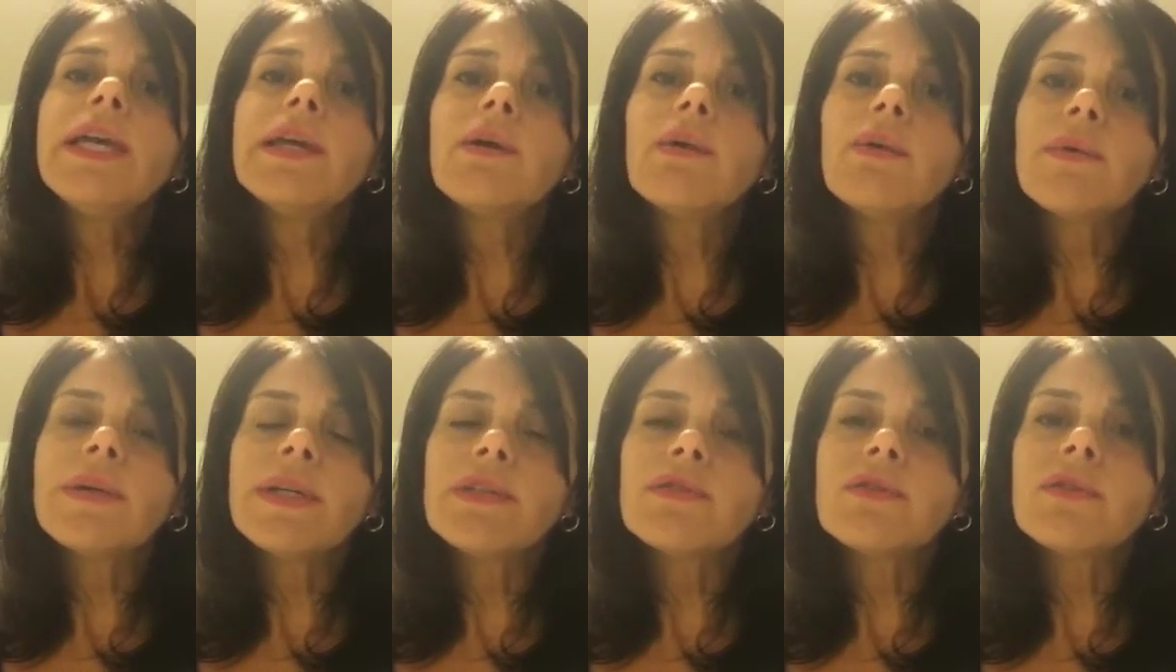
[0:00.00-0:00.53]
e,
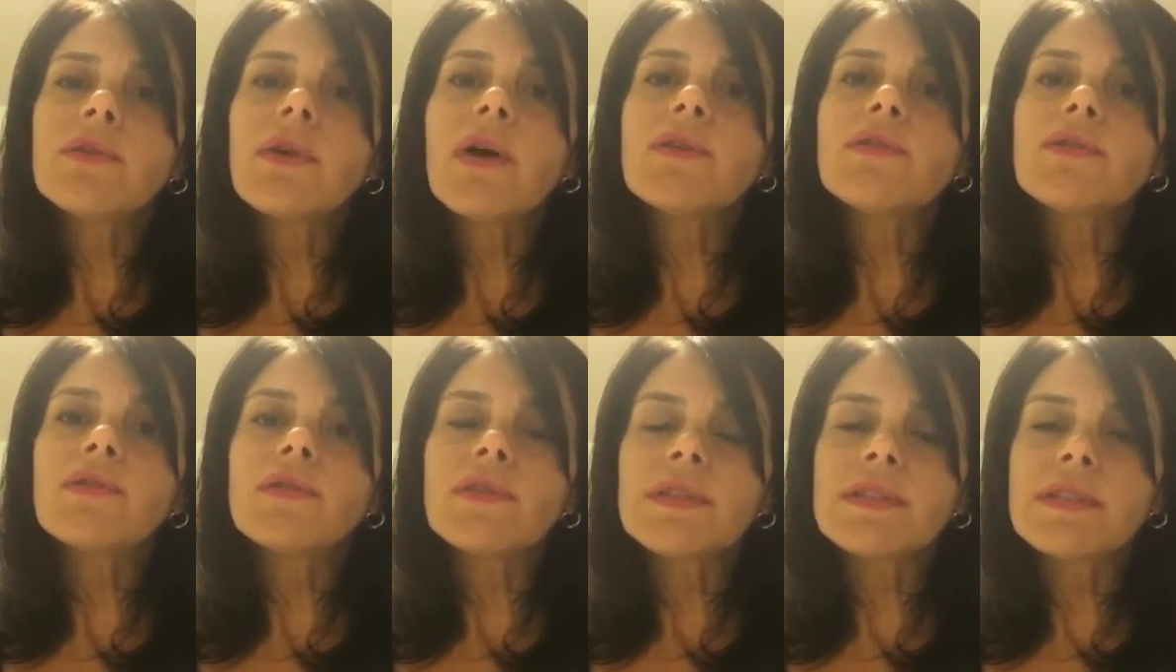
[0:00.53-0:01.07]
com isso,
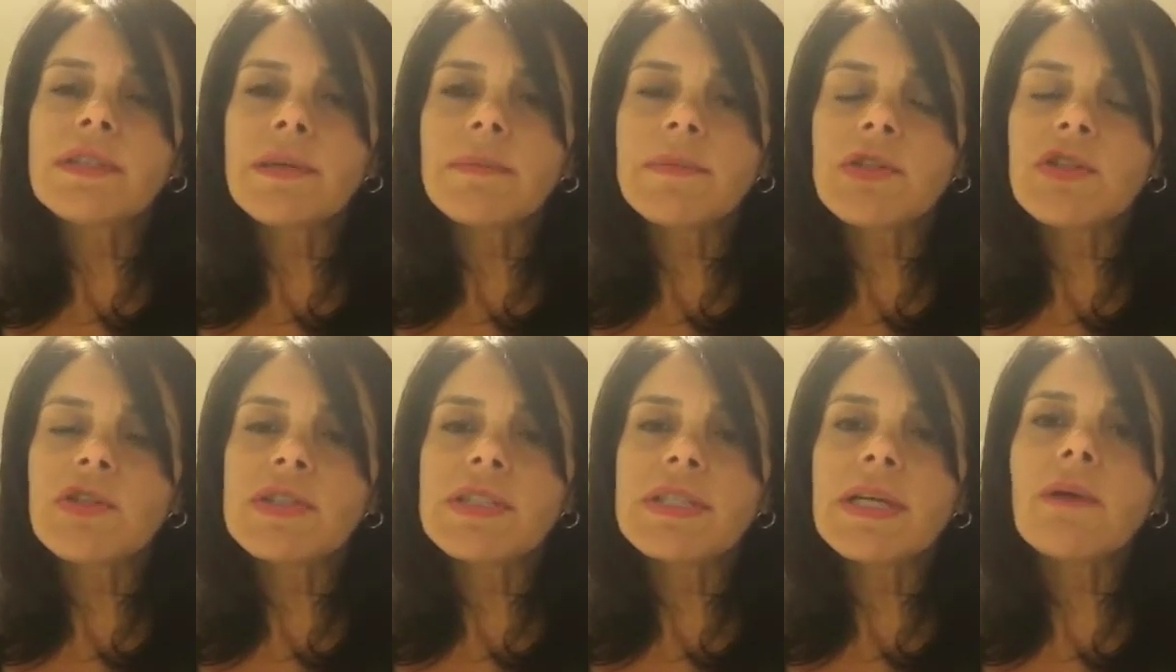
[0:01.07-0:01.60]
nosso sistema
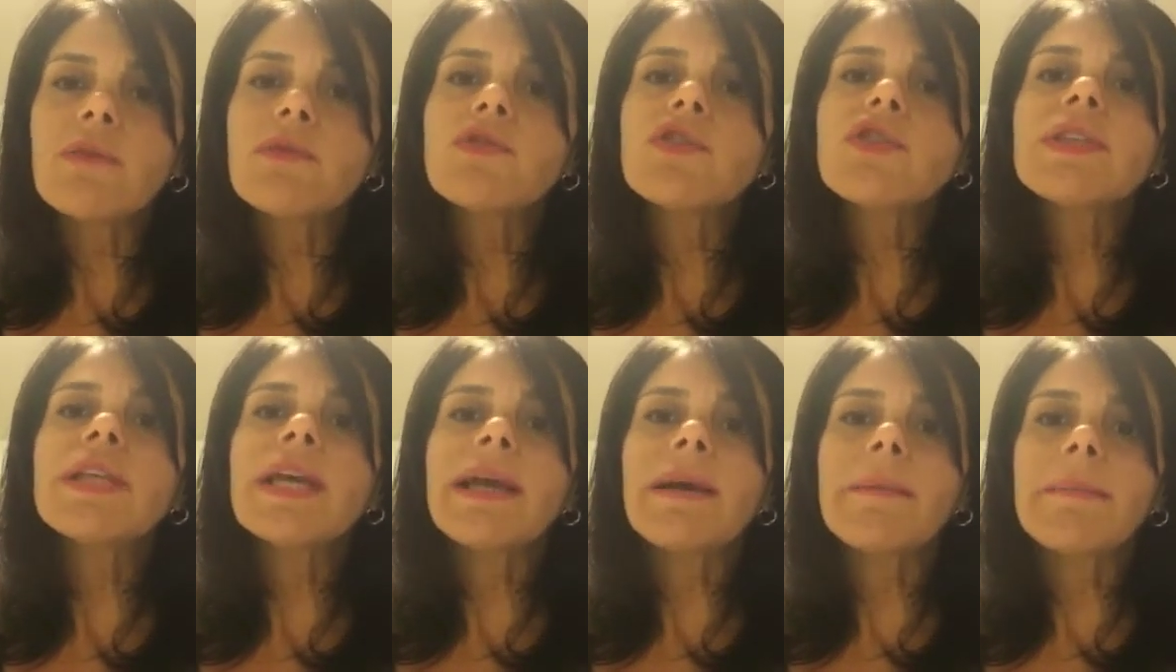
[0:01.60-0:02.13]
de
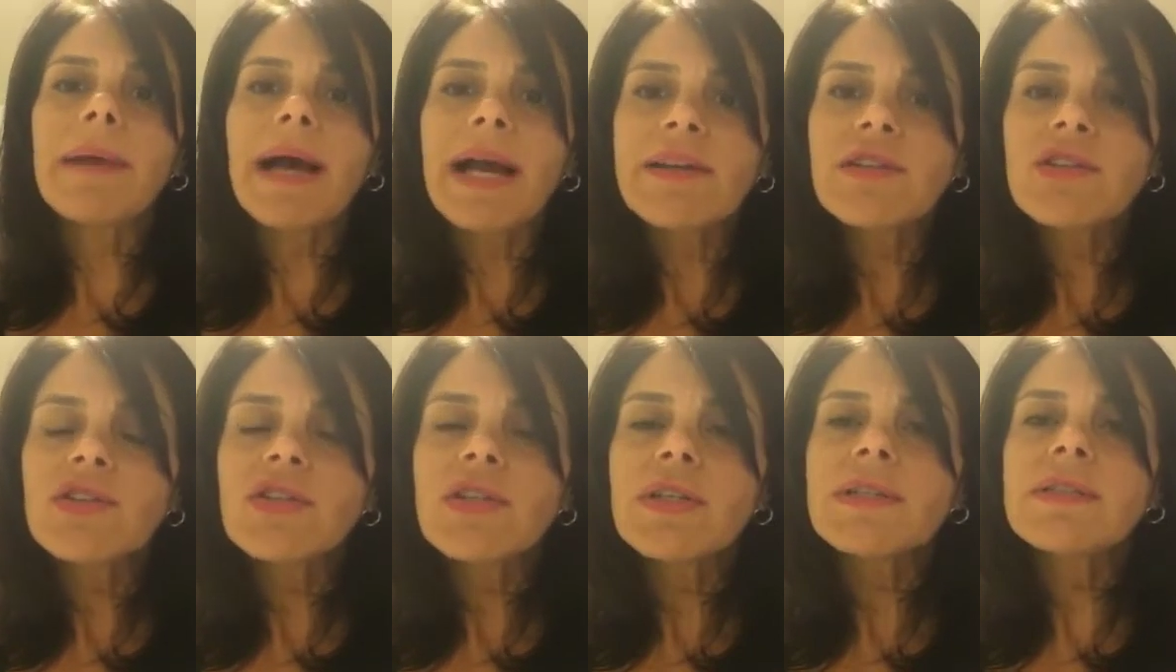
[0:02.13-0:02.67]
saúde tenha
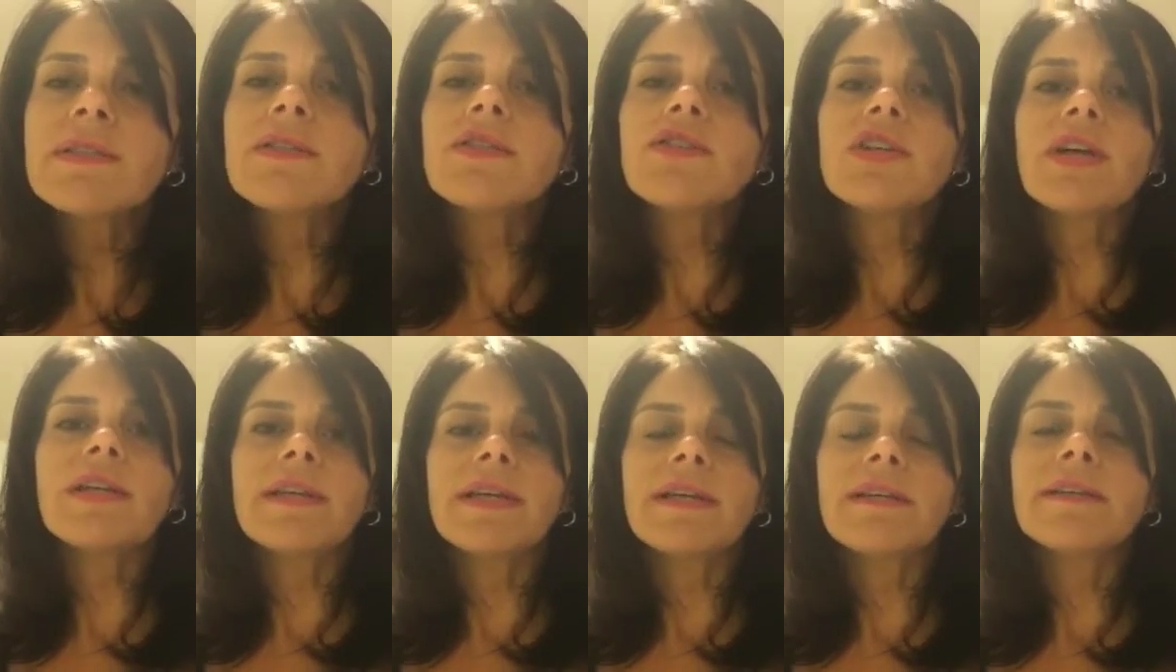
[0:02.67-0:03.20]
mais chance de
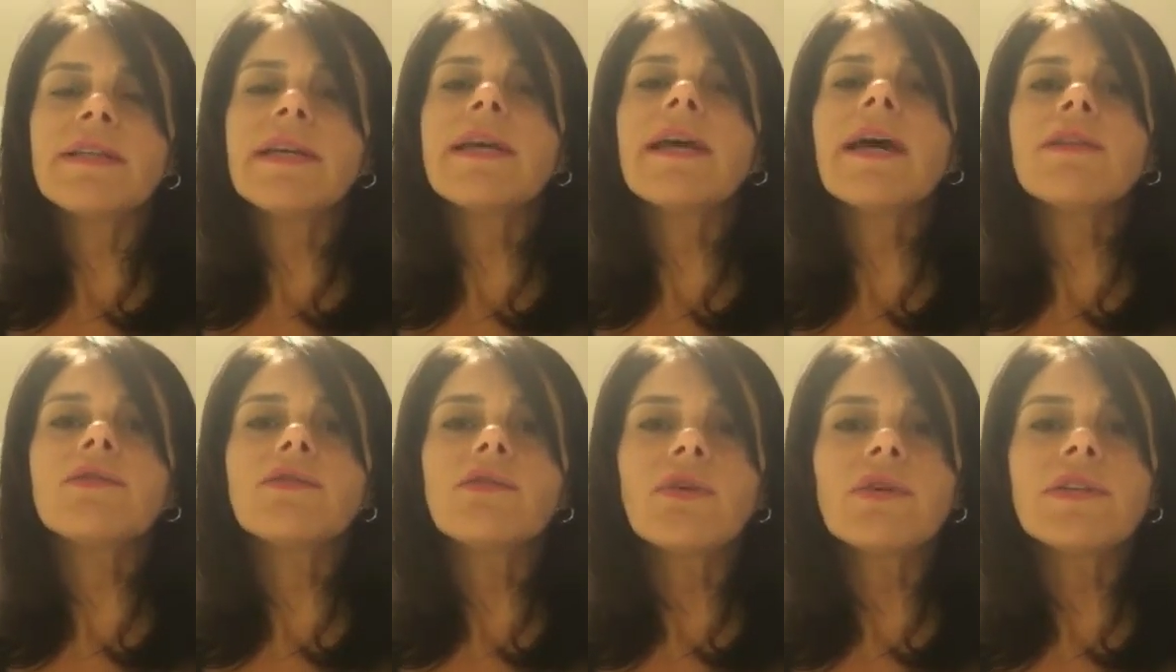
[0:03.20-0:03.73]
atender
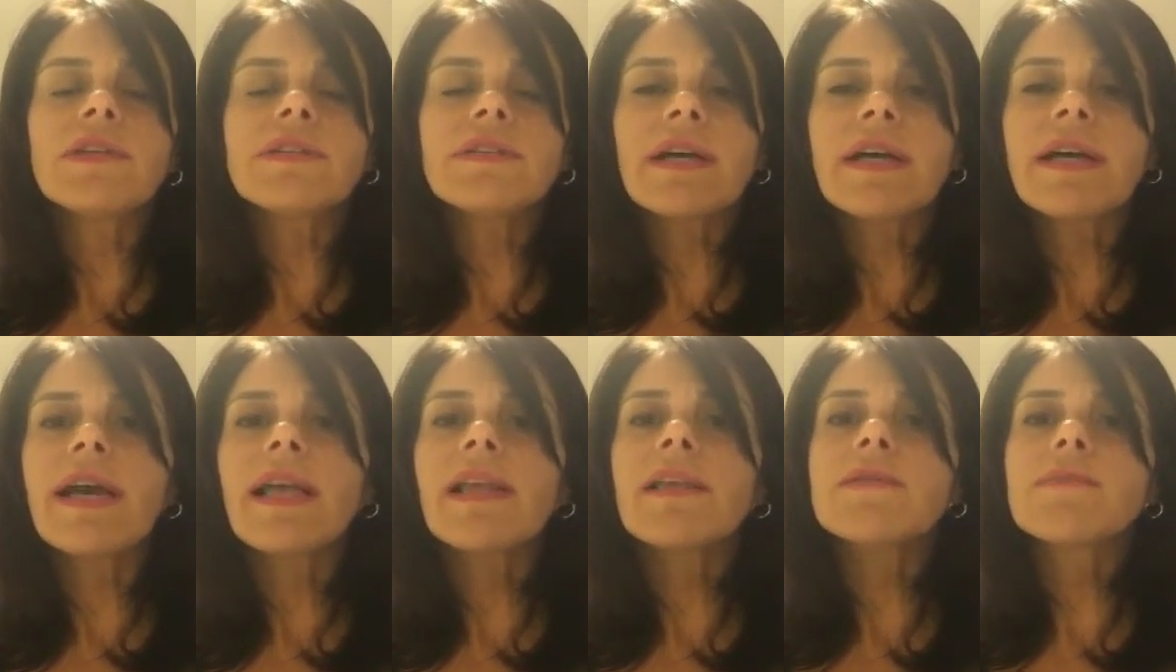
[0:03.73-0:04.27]
a todas
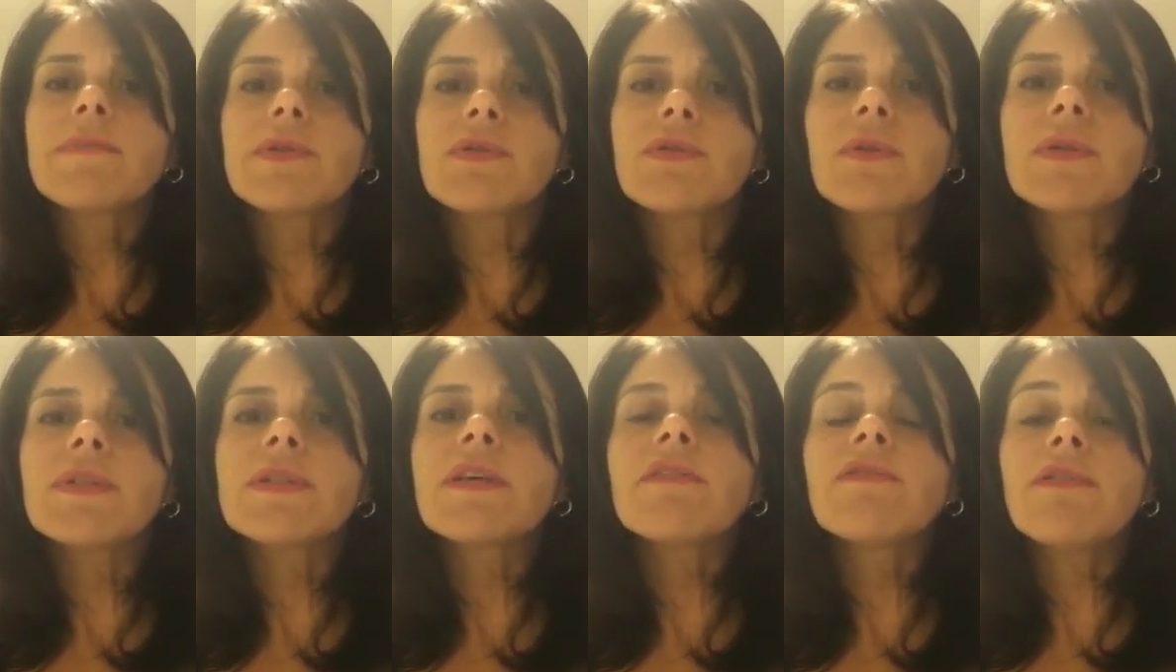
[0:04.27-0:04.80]
aquelas pessoas
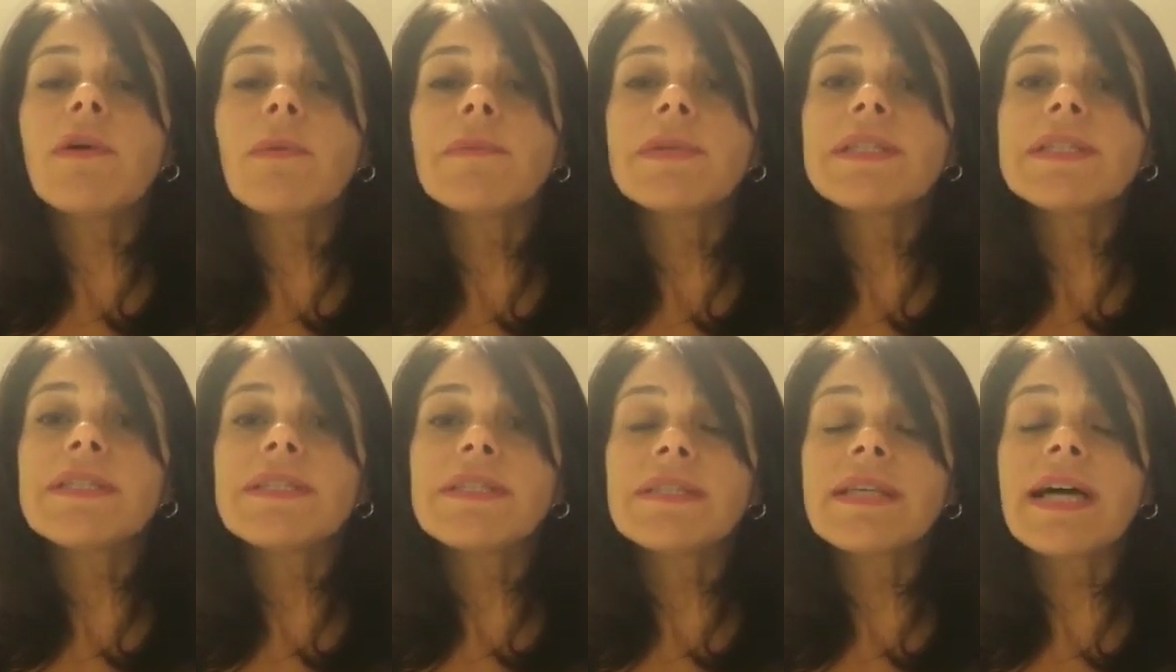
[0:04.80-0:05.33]
pessoas que vão
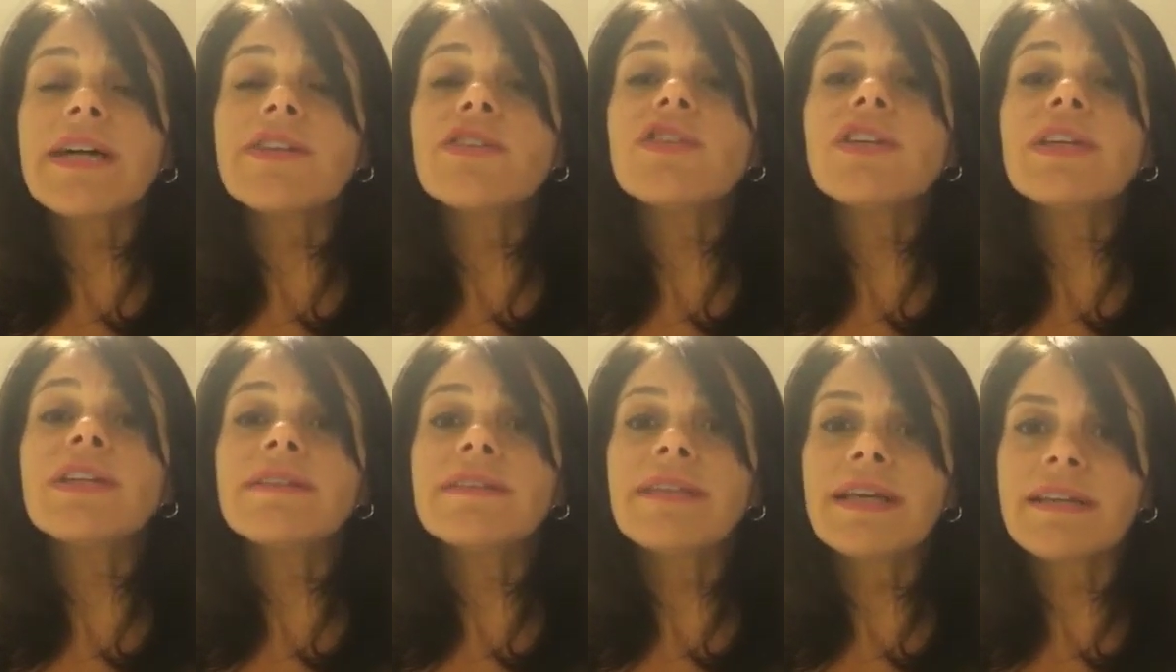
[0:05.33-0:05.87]
precisar de
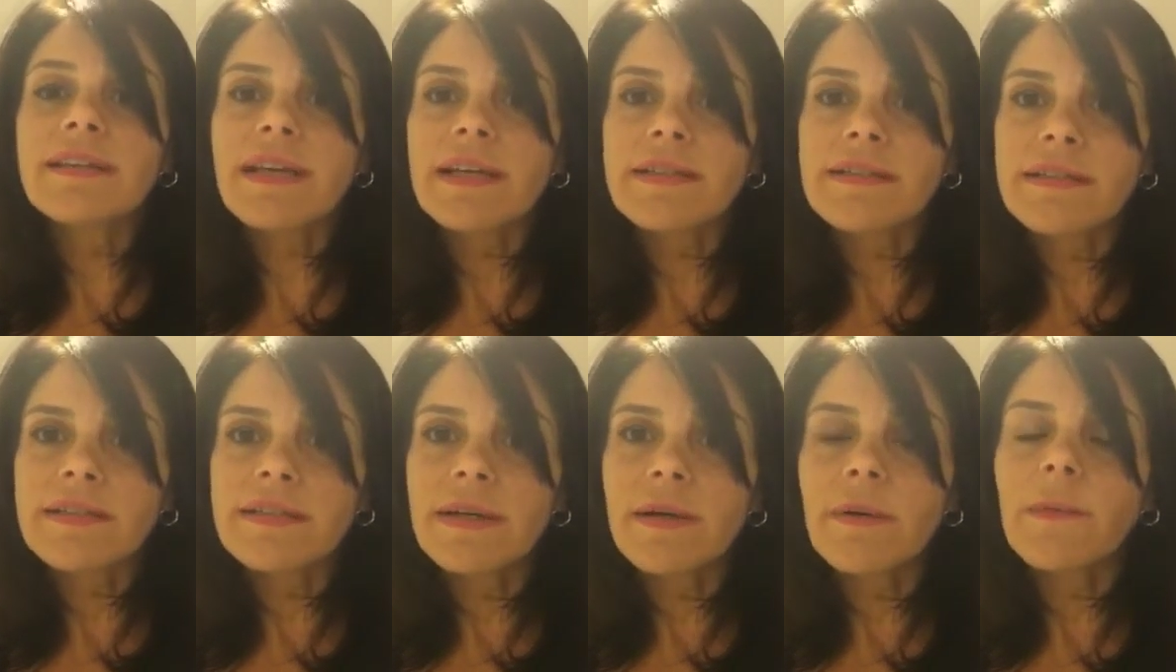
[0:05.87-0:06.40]

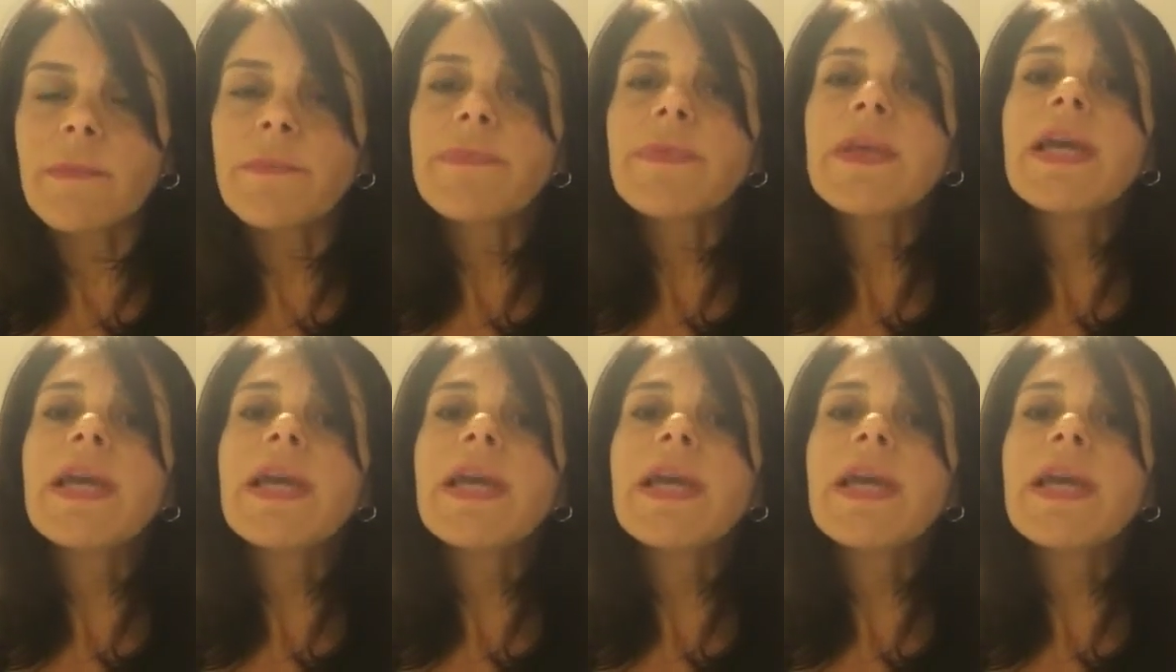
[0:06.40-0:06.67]
internação.